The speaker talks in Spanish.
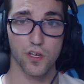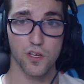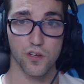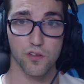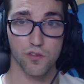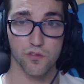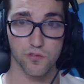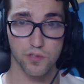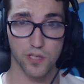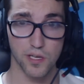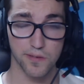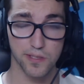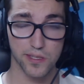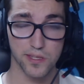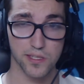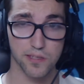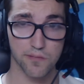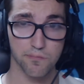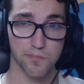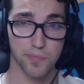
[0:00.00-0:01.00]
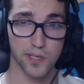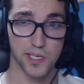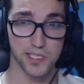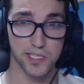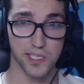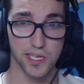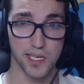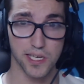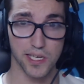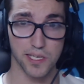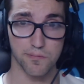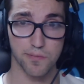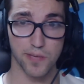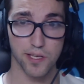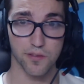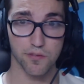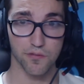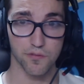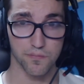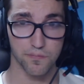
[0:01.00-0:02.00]
Tú una vez ves el
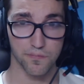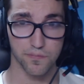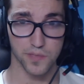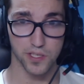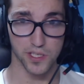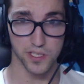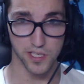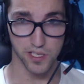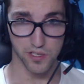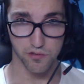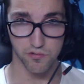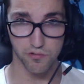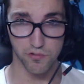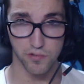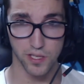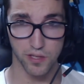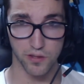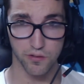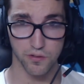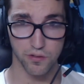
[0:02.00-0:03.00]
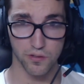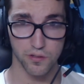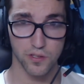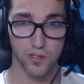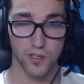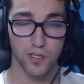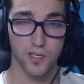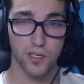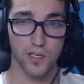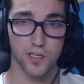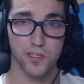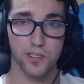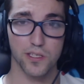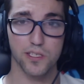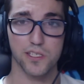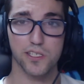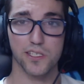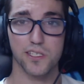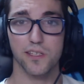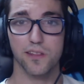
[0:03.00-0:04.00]
mazo que estás jugando,
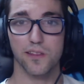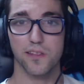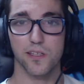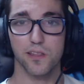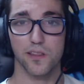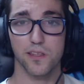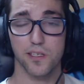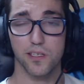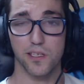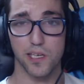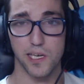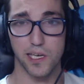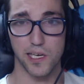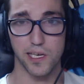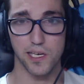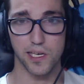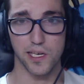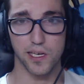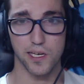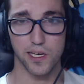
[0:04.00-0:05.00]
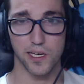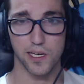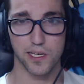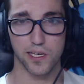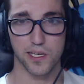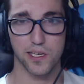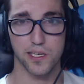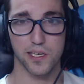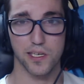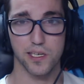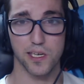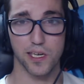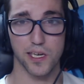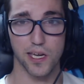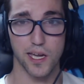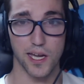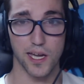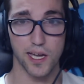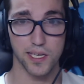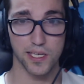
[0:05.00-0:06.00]
tienes que entender eh, que
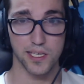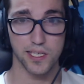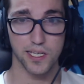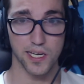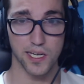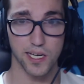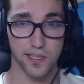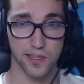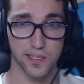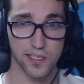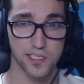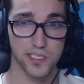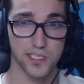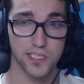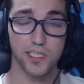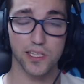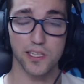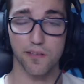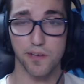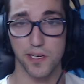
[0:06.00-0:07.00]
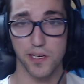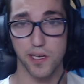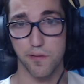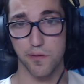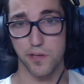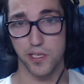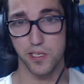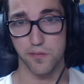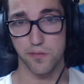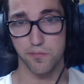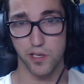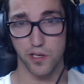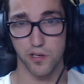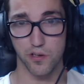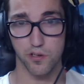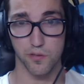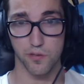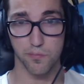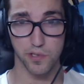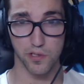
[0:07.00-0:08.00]
hay cartas que te van a venir
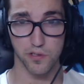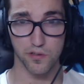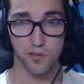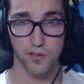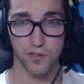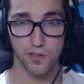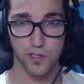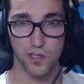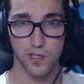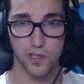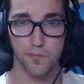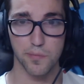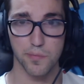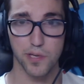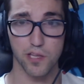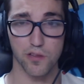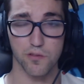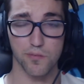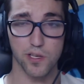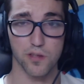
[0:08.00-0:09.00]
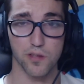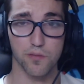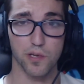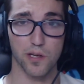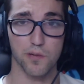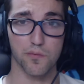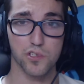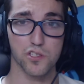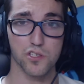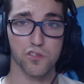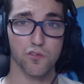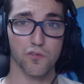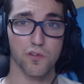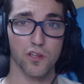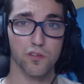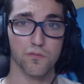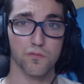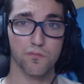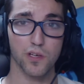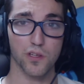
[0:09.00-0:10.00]
mejor o peor para tu mazo. Por ejemplo, si estoy
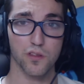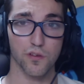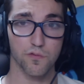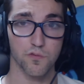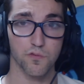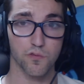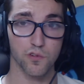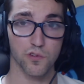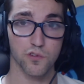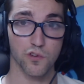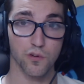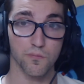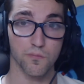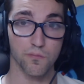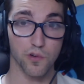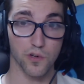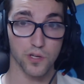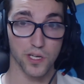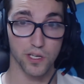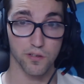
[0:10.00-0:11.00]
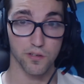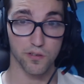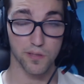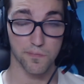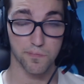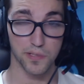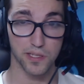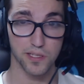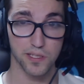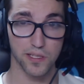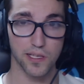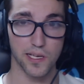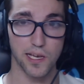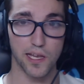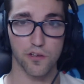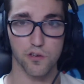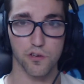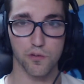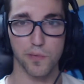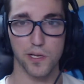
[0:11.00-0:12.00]
jugando un mazo full combo que no depende de la
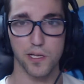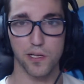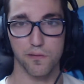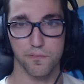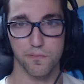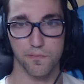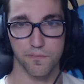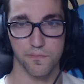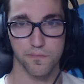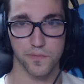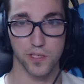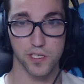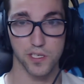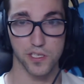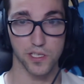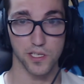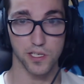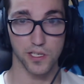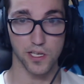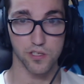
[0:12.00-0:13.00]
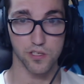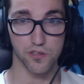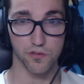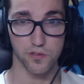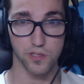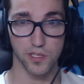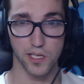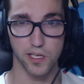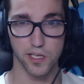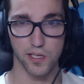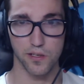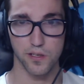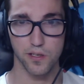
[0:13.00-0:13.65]
normal, que es el caso de